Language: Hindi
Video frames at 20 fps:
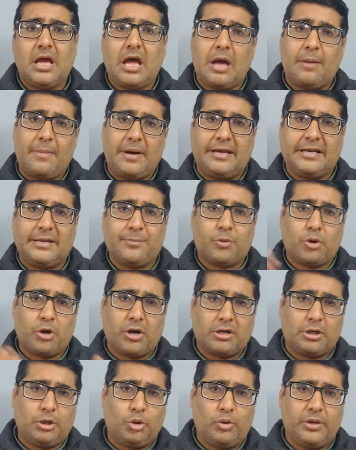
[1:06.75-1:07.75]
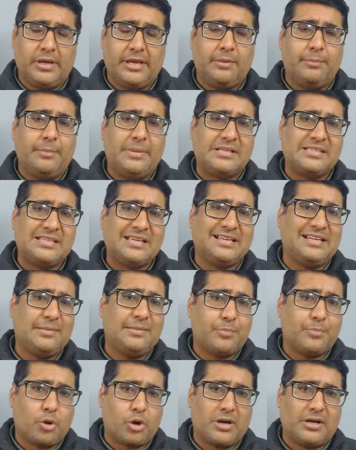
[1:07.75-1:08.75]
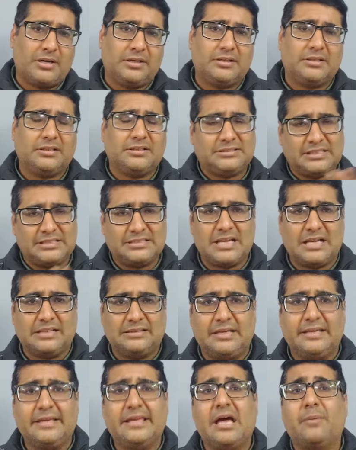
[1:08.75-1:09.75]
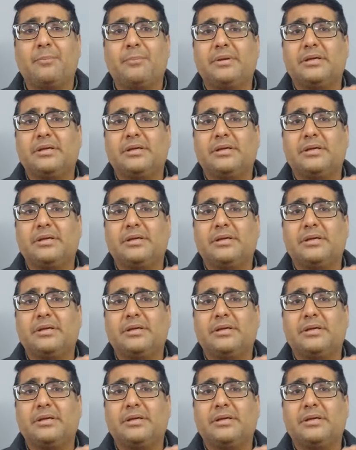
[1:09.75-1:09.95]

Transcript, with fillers: हमारे प्रोडक्ट लोगे बेसिकली प्रोडक्ट से ज़्यादा यहाँ